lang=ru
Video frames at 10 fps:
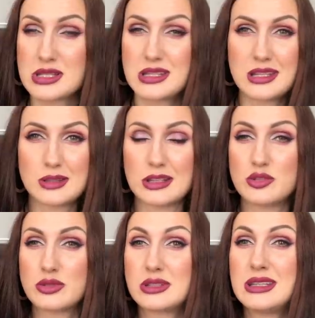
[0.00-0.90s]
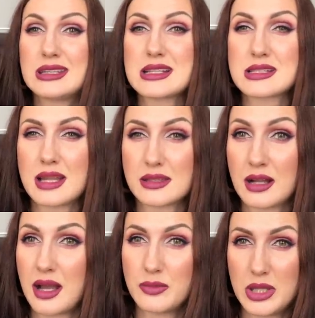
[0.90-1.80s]
нет, идет недостаток
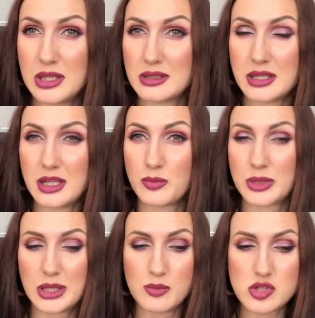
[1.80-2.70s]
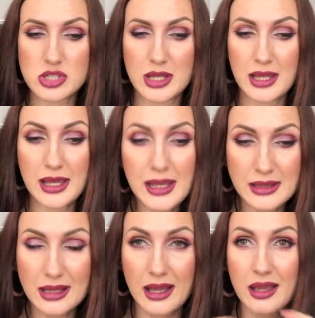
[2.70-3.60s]
омеги-3, потому что
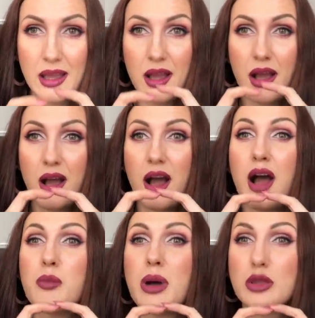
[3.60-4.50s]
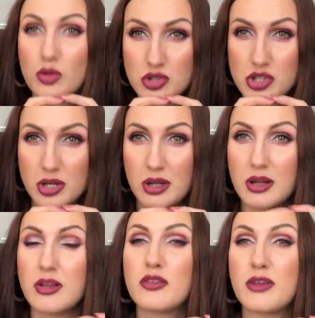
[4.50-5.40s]
это оболочка
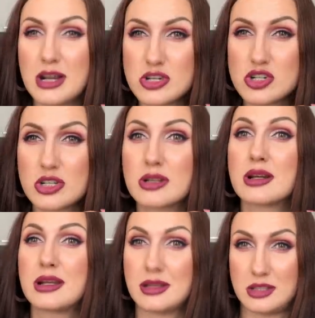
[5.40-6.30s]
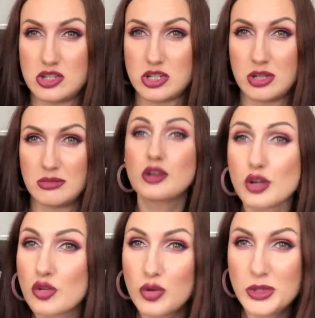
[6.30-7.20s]
вашей клеточки.
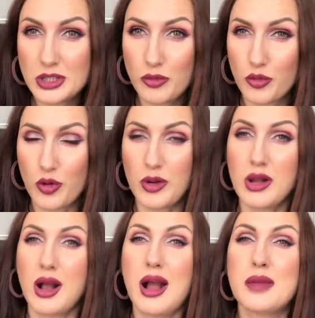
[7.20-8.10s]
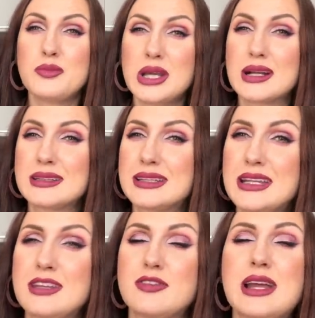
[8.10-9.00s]
Кроме того, Омега-3
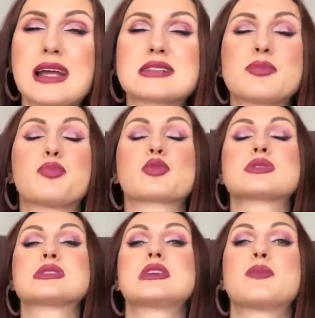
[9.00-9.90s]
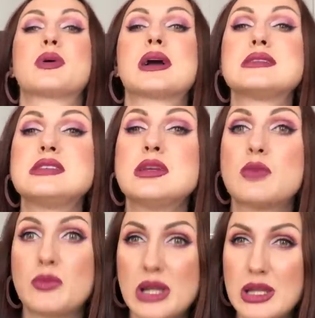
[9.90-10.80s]
является просто
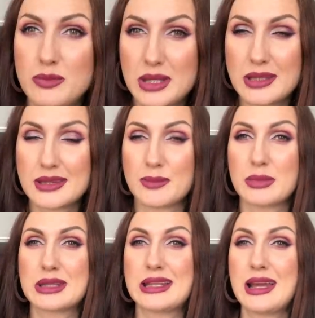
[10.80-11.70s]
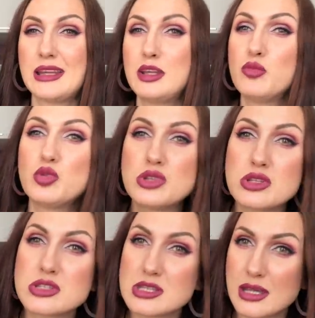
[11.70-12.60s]
необходимым элементом для
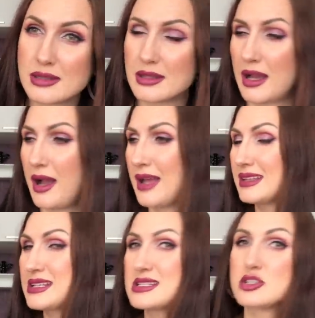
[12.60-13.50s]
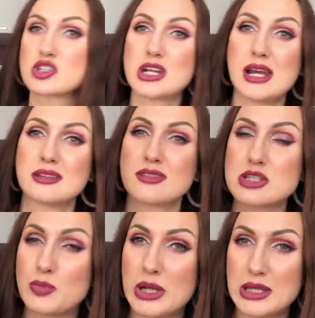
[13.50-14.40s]
иммунитета. Она снижает
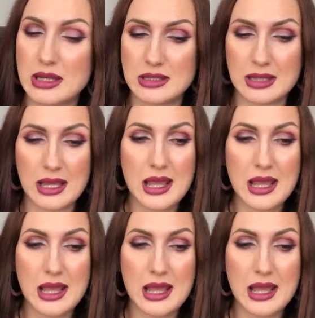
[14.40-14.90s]
воспаление,